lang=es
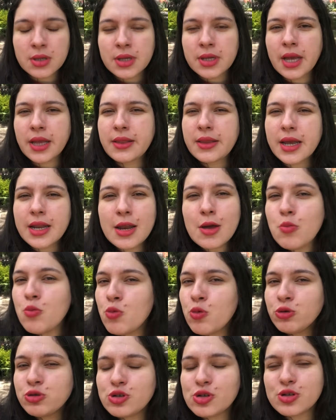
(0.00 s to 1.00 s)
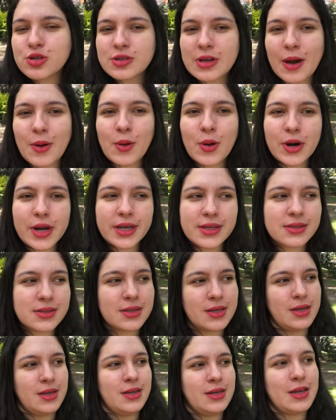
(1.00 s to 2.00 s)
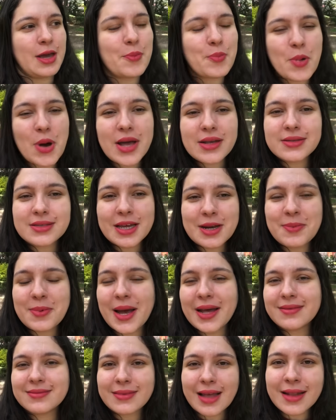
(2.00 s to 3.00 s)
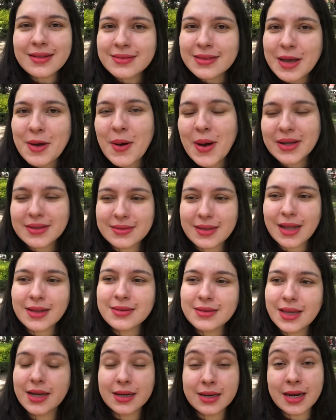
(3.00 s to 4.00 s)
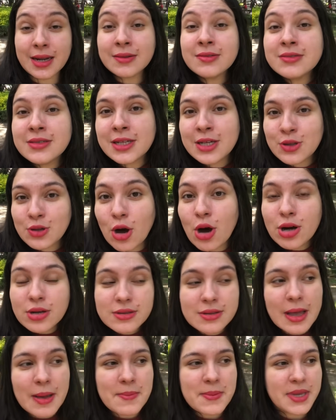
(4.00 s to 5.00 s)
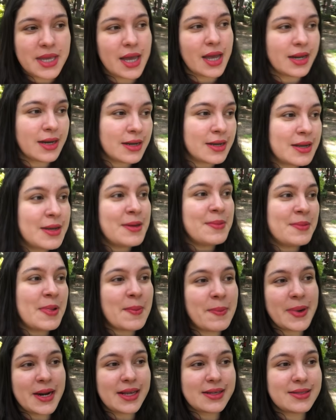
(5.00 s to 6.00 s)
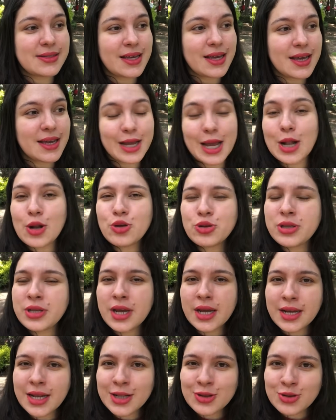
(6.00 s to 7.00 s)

que tiene muchos sabores, que puede ser bastante, bastante rendidor también. Me parece que lo tiene